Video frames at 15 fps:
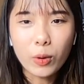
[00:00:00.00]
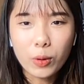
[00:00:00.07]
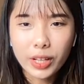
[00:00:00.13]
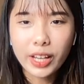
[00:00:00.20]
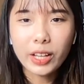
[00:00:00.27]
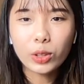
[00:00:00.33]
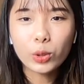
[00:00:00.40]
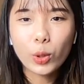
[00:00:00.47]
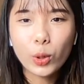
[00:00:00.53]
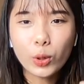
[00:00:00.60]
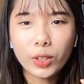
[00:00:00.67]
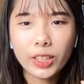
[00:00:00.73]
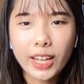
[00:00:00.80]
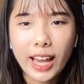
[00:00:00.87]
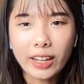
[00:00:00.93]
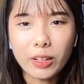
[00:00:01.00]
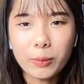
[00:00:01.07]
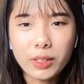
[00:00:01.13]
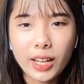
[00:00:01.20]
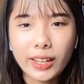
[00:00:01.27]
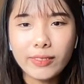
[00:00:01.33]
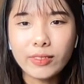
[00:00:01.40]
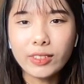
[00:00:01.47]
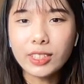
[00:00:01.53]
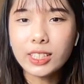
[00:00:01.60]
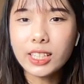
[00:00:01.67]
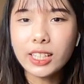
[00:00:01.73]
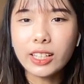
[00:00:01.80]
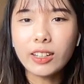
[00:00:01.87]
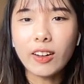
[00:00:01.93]
ok tôi có thể đạt được mức này với
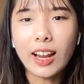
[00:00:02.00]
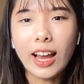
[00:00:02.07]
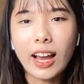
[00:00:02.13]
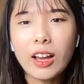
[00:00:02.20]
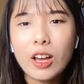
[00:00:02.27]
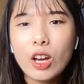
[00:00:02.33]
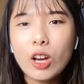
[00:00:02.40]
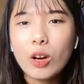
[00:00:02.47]
chỉ gọi là